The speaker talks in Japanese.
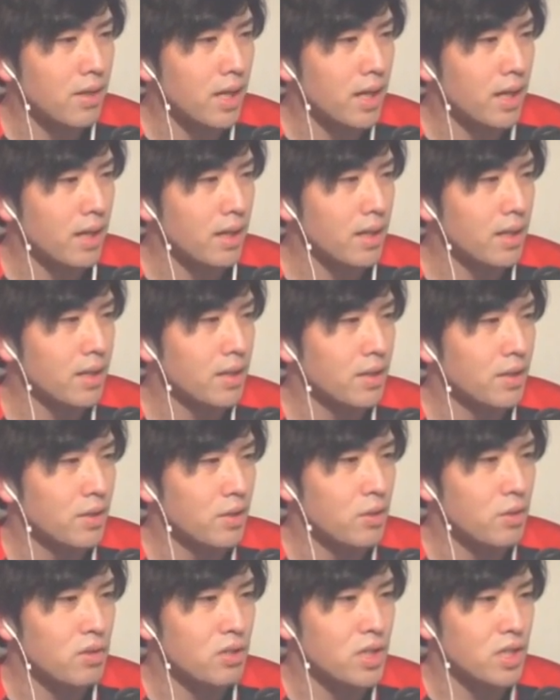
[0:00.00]
な
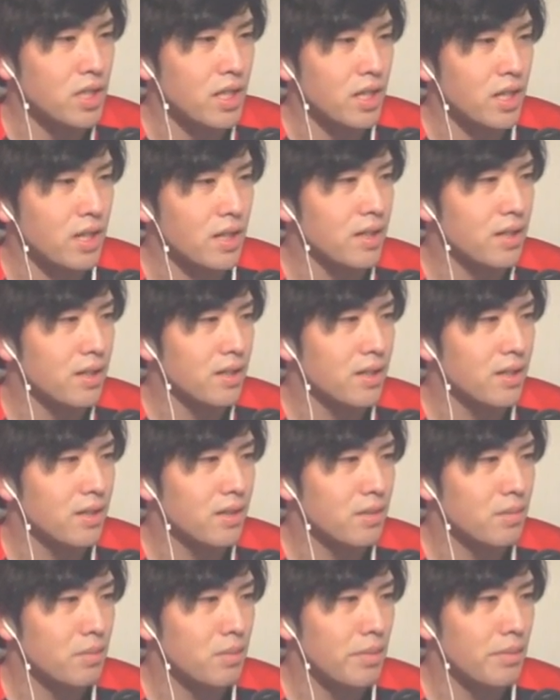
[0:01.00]
容姿
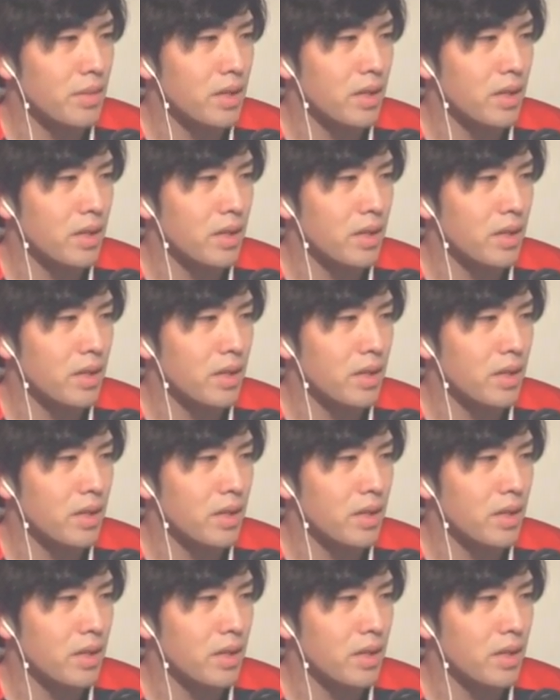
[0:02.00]
で。